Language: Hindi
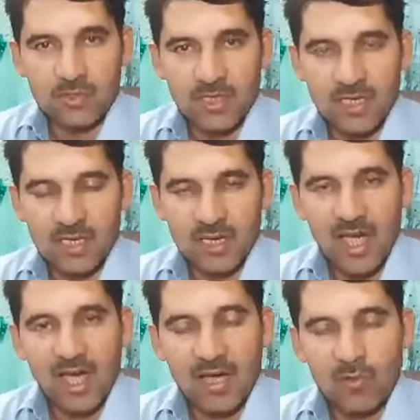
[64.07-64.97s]
होता है लेकिन
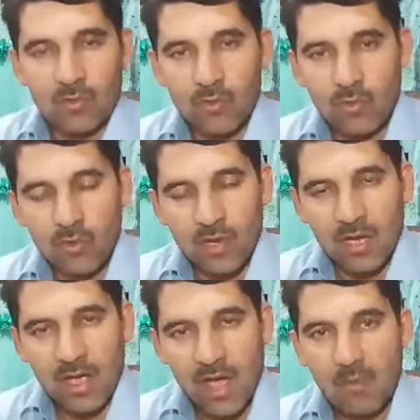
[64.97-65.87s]
उनको
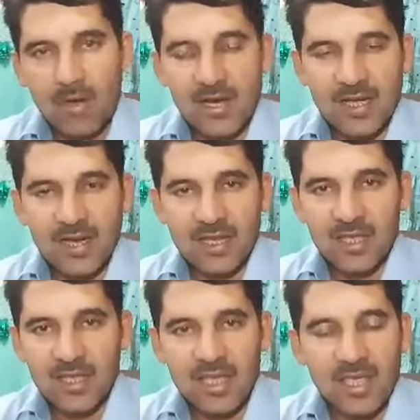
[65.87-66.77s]
हवाला
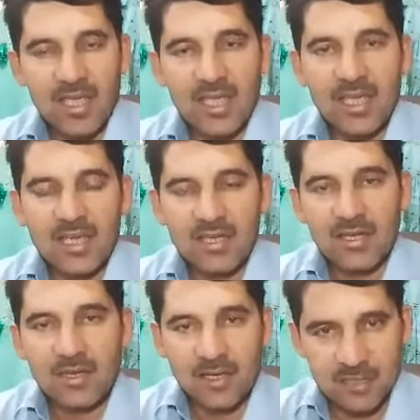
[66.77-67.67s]
करके एक
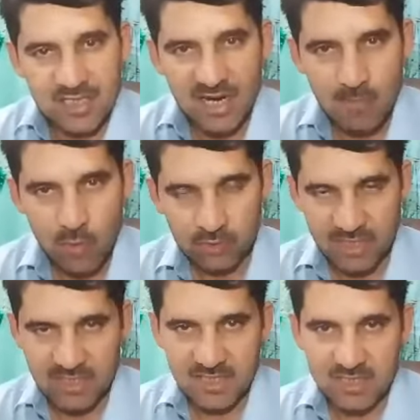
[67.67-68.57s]
जगह
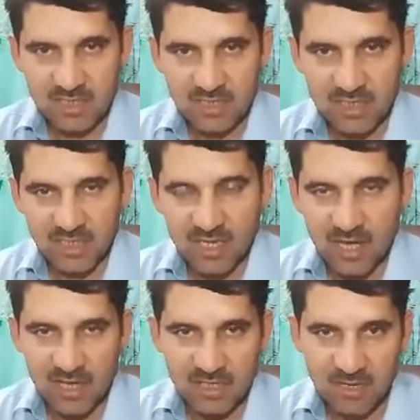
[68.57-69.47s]
मुख्त की जाती है कि
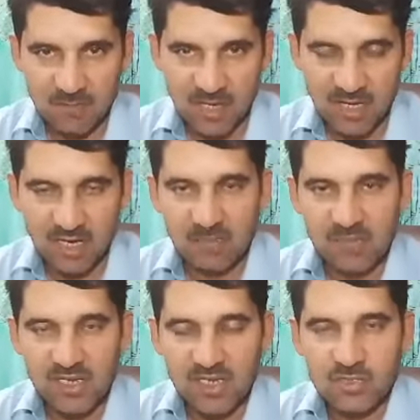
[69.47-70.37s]
हाँ ये मेरी
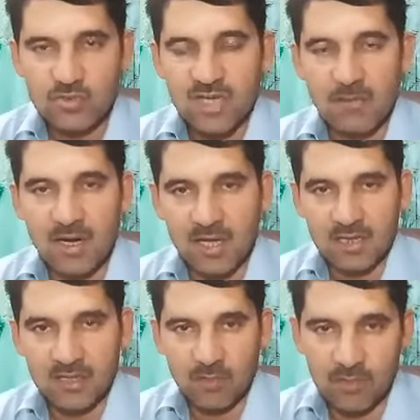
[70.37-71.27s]
कंपनी के जो सामान
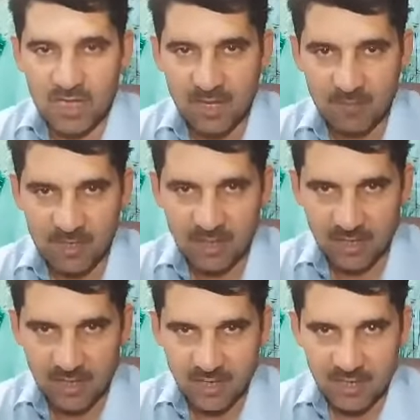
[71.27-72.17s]
आता है वो यहाँ पे
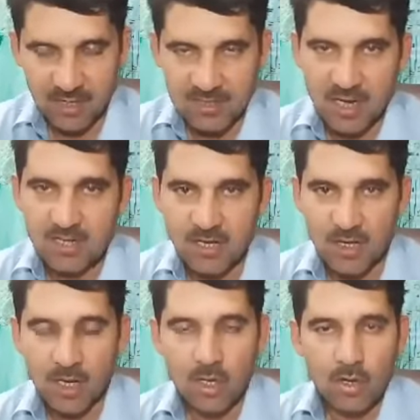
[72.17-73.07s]
रखना चाहिए